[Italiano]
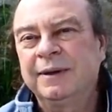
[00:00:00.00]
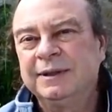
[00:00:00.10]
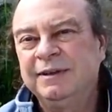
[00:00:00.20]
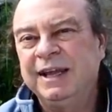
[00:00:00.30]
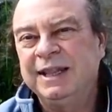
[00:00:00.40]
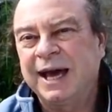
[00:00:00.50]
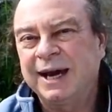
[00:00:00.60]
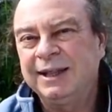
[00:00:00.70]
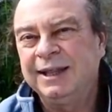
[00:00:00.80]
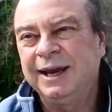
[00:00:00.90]
eh,
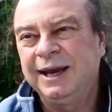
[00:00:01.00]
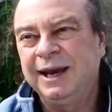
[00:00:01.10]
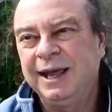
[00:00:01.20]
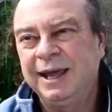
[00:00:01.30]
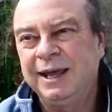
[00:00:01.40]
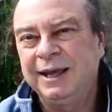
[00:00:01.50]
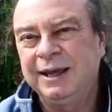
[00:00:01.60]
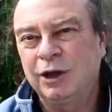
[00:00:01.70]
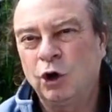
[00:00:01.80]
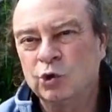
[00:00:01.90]
diventare
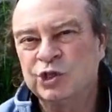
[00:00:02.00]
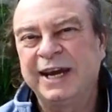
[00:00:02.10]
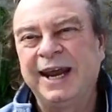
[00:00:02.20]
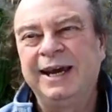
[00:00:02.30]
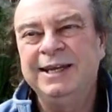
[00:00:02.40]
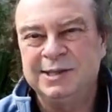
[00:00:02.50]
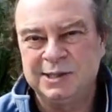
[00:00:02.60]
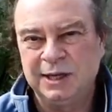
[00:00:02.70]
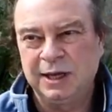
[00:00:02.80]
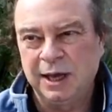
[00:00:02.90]
delle cose
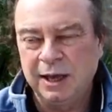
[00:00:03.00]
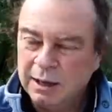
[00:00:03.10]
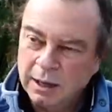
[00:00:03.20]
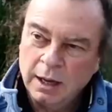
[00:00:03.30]
realistiche